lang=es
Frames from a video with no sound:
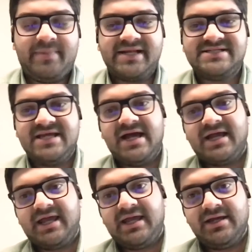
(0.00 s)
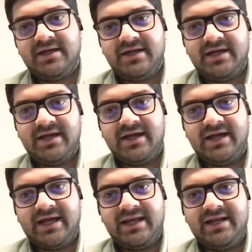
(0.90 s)
parecía que
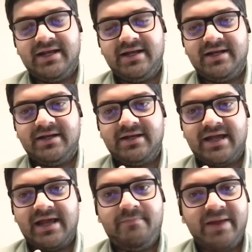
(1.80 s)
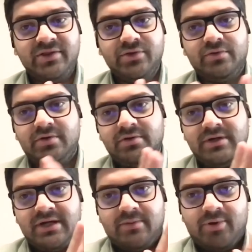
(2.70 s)
eh, el,
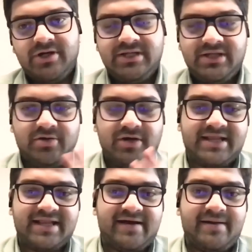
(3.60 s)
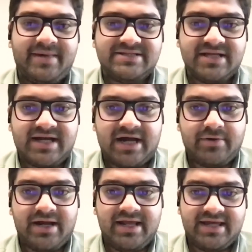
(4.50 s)
péndulo político estaba más
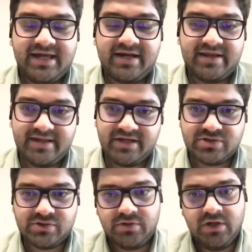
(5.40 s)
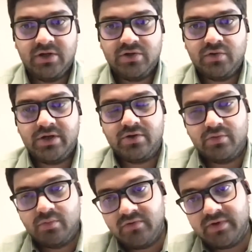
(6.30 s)
cercano a la izquierda, de hecho
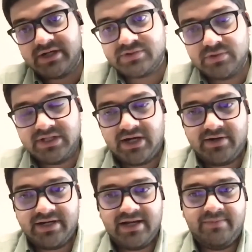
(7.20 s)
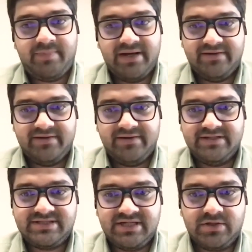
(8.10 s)
tuvieron un muy buen resultado en el
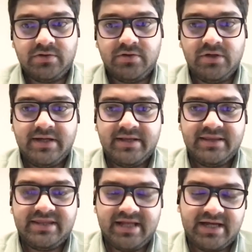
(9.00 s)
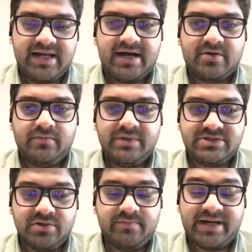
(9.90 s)
plebiscito de la
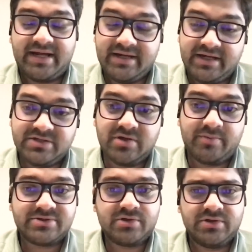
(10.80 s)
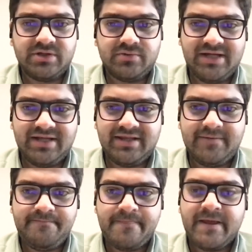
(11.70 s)
convención para dar inicio al proceso
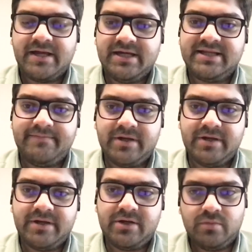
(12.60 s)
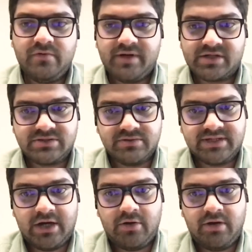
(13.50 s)
constituyente y también un muy buen
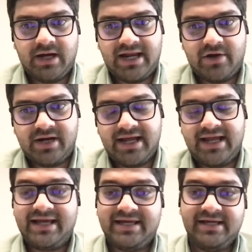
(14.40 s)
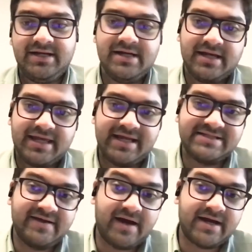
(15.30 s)
resultado a la hora de elegir
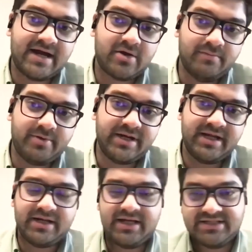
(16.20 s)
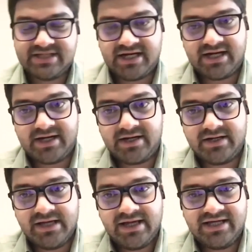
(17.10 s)
quiénes iban a componer
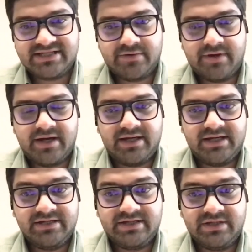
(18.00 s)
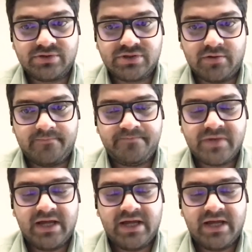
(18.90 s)
esa, esa nueva institución.